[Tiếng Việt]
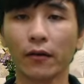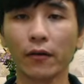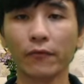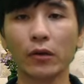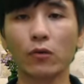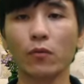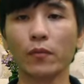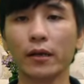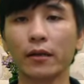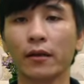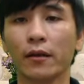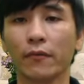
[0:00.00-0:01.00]
uh, việc của mình
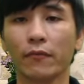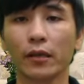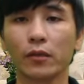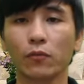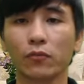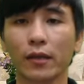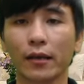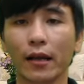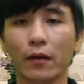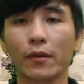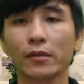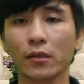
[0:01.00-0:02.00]
và chúc tất cả
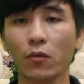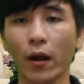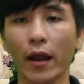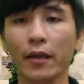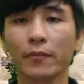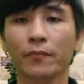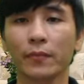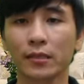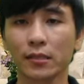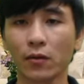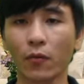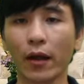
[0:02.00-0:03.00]
quý bác sức khỏe
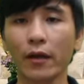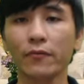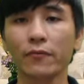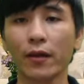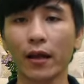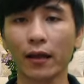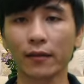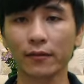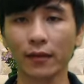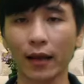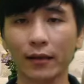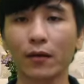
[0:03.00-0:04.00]
sức khỏe và
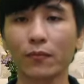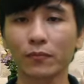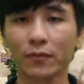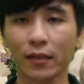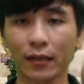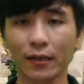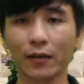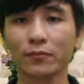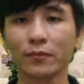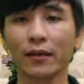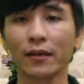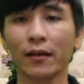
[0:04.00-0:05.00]
thành công thành công
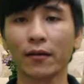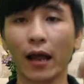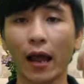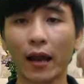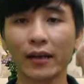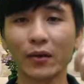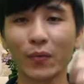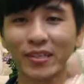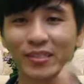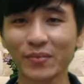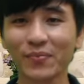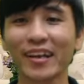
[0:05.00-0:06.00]
à, đừng quên
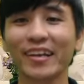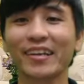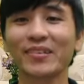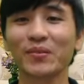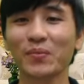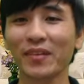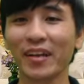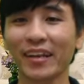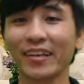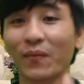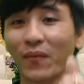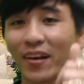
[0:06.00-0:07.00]
subscribe kênh youtube này
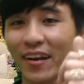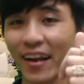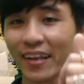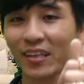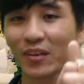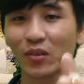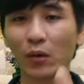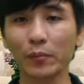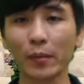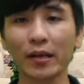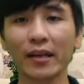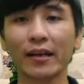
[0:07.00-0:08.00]
đừng quên like theo dõi
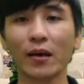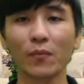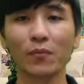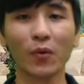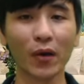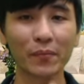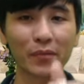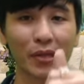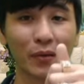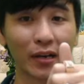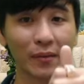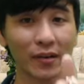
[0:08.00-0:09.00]
kênh này để ủng hộ em
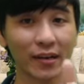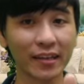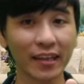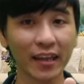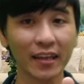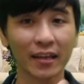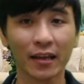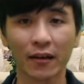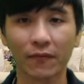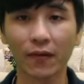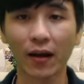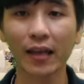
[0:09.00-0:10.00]
nhiều clip hơn nữa nhé
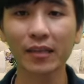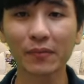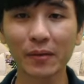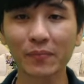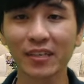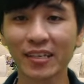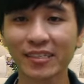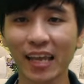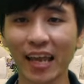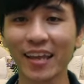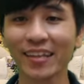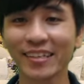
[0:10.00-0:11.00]
và hãy giúp em chia sẻ
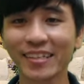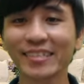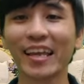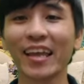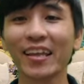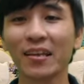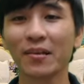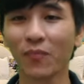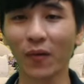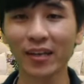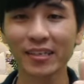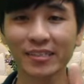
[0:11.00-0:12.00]
chia sẻ
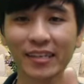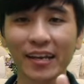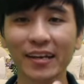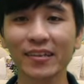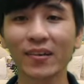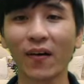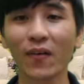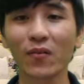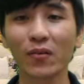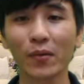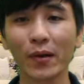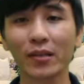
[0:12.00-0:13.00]
một cái chia sẻ rất nhỏ của
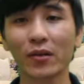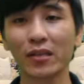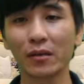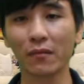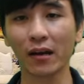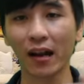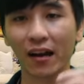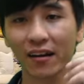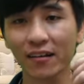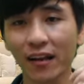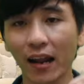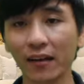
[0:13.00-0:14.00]
quý bác thôi nhưng mà
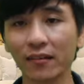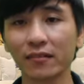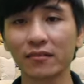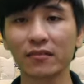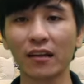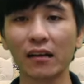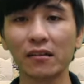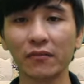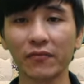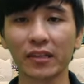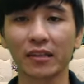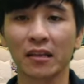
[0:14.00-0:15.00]
rất là ảnh hưởng
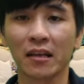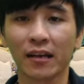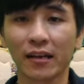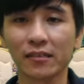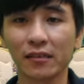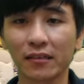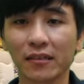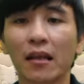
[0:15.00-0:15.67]
về cái sự